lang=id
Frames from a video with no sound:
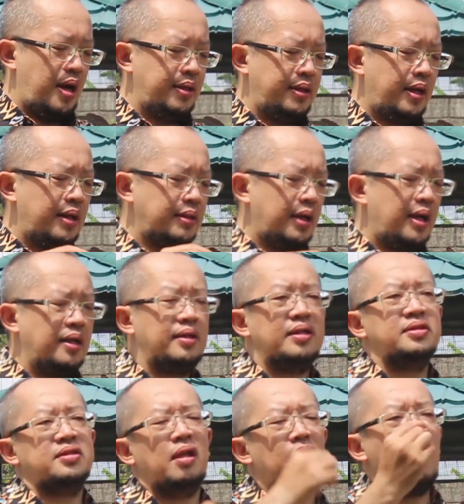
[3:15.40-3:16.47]
ada kata-kata
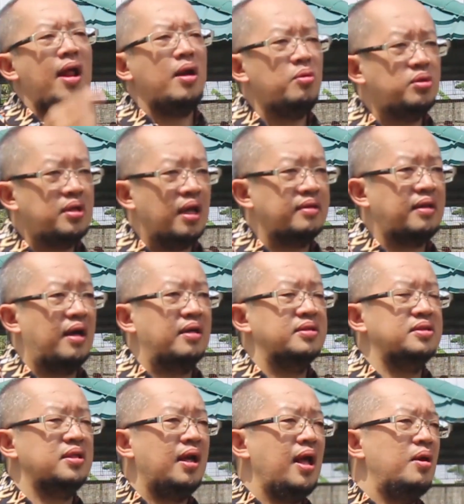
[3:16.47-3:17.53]
selalu datang,
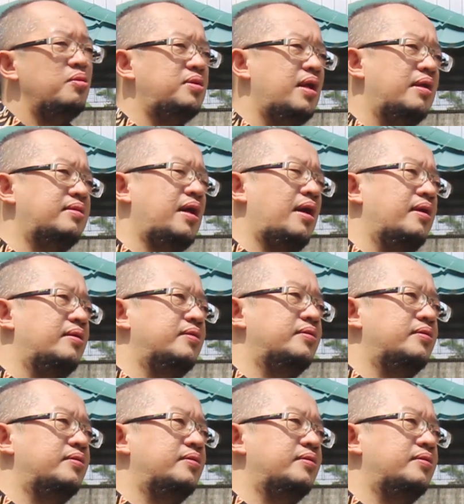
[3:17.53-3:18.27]
selalu datang.